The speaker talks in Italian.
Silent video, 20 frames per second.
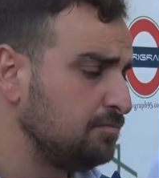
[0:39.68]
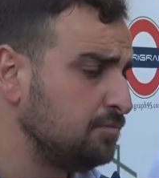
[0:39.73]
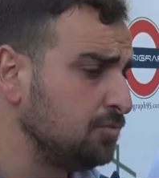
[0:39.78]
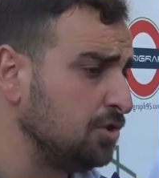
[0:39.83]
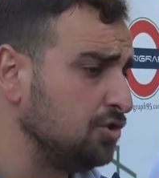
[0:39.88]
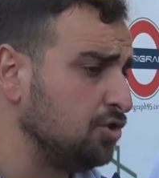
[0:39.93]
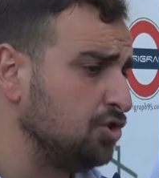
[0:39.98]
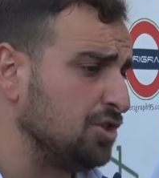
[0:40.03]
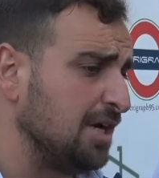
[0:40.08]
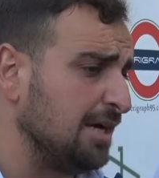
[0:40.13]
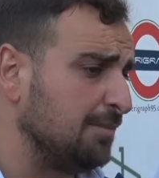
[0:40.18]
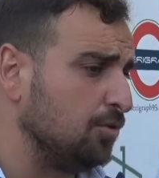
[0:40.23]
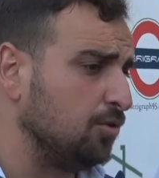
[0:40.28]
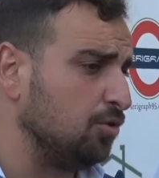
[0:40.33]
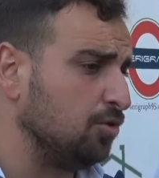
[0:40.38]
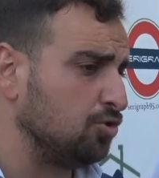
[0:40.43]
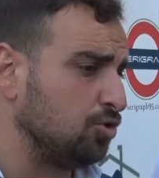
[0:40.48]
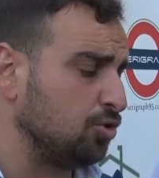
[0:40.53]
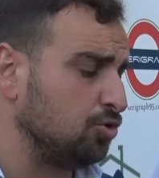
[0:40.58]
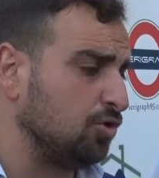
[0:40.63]

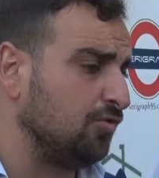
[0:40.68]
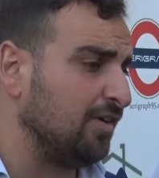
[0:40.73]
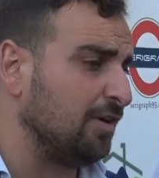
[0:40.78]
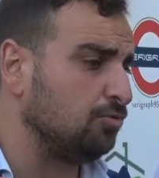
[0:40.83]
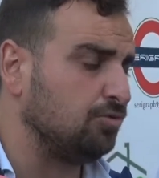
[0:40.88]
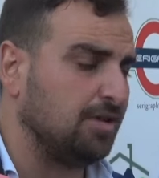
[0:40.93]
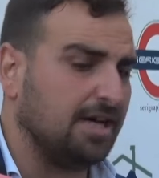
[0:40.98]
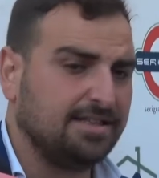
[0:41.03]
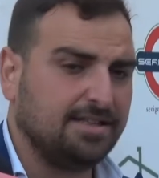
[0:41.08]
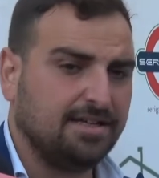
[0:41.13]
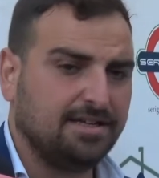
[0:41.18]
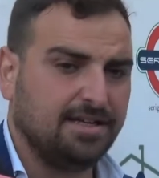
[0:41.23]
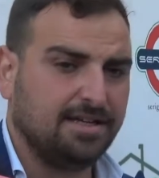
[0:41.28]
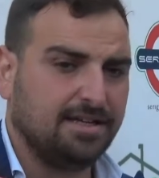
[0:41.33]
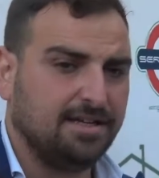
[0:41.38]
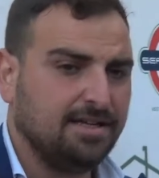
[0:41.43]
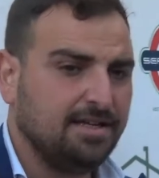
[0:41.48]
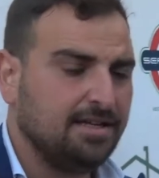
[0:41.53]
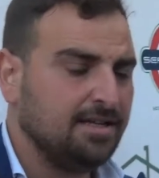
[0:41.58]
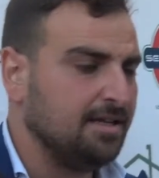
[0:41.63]
diciamo, sottovalutata
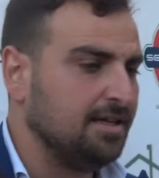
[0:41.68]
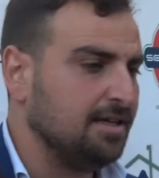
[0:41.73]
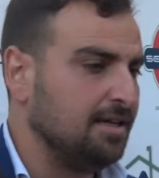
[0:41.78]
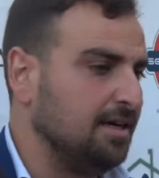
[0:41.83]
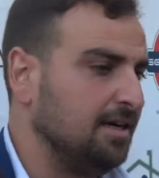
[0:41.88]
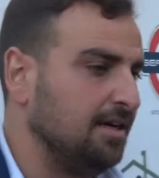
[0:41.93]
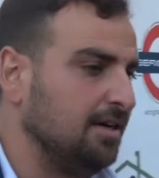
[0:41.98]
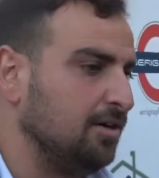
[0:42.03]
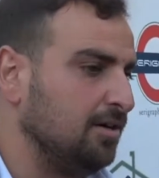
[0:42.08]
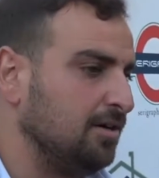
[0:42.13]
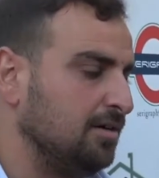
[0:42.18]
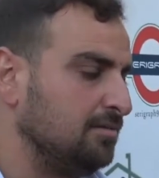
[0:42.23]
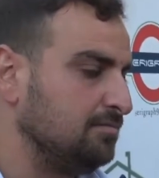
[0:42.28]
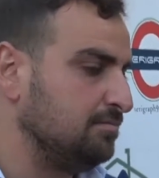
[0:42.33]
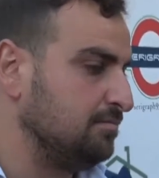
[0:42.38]
né eh,